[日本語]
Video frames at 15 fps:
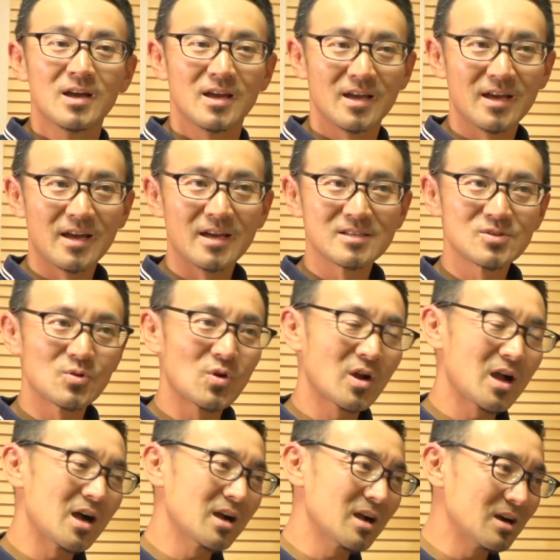えその
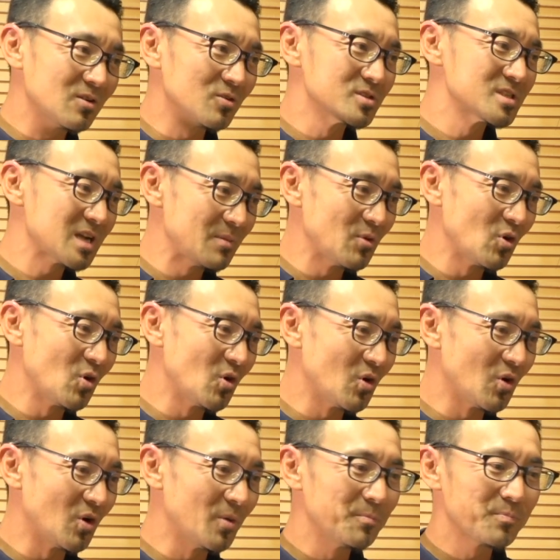感覚をつかむ方
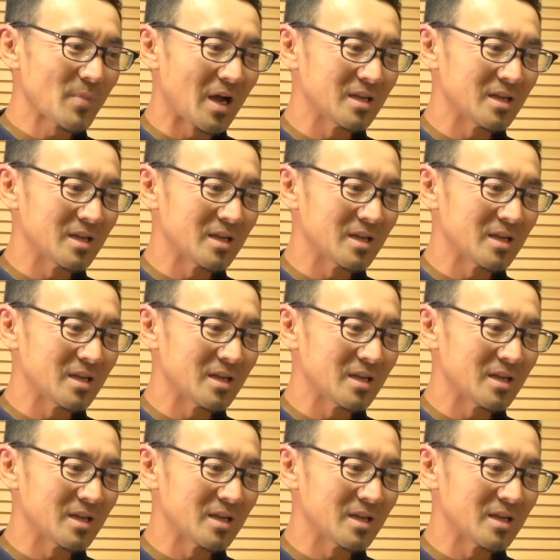法